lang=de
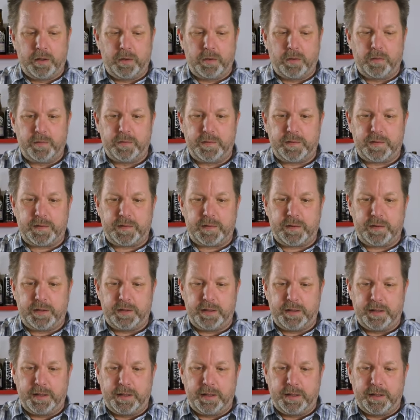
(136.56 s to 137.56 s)
Und
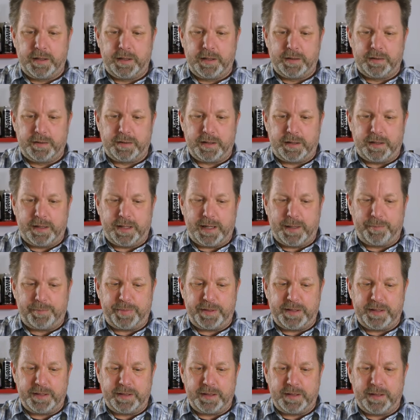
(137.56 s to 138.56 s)
dann
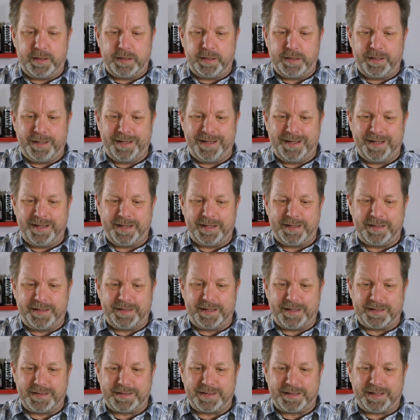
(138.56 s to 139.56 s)
ab in
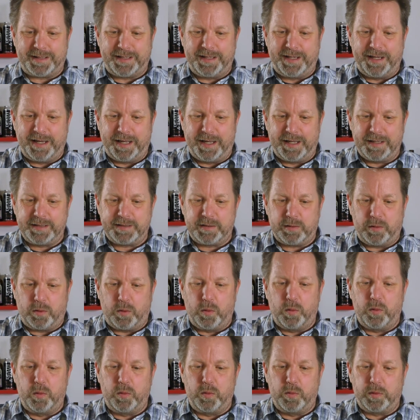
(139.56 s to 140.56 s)
das Glas.
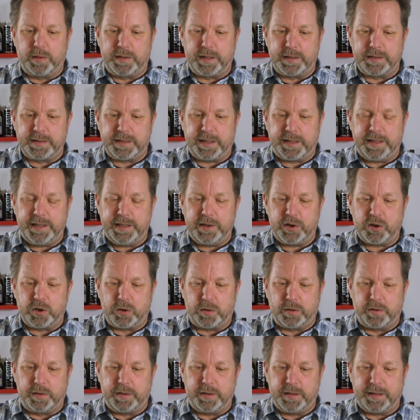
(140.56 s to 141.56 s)
Oh, das riecht
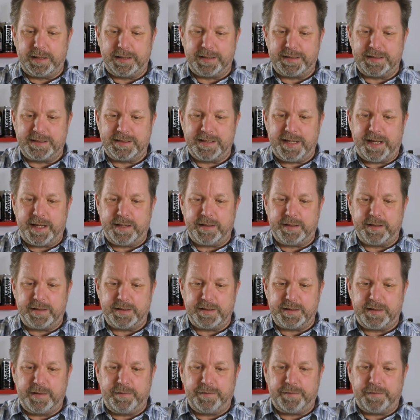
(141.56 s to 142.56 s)
schon sehr
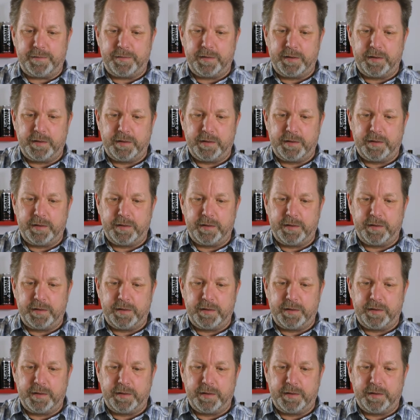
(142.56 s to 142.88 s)
intensiv.